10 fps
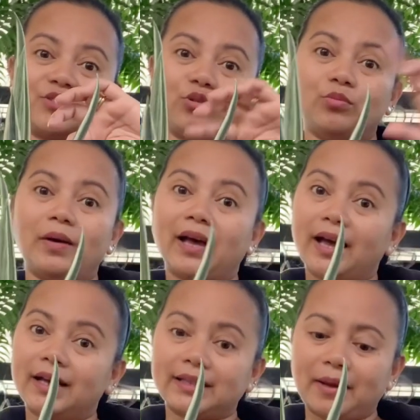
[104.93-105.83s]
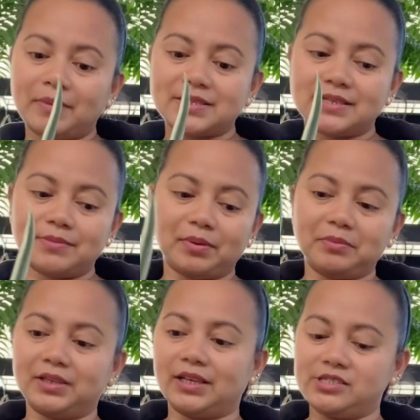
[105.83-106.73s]
So baka nga tama si
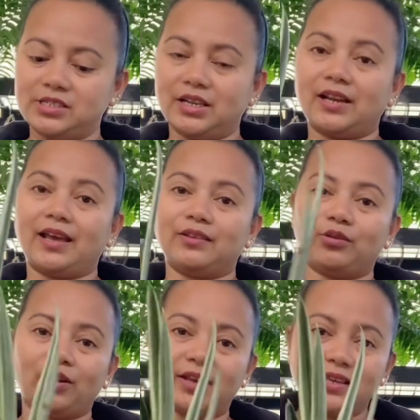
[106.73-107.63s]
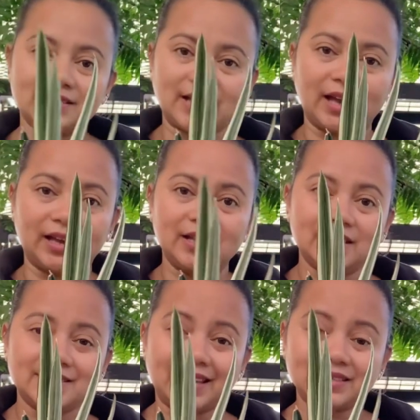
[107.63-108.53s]
Mamita Gina na ito ay isang
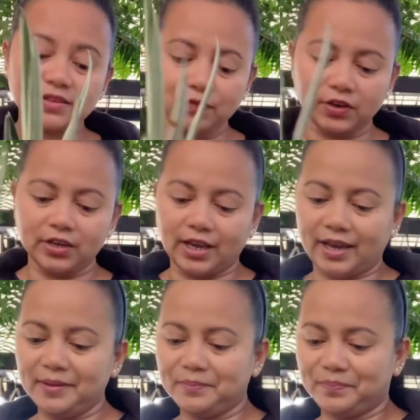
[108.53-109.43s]
Sansevieria.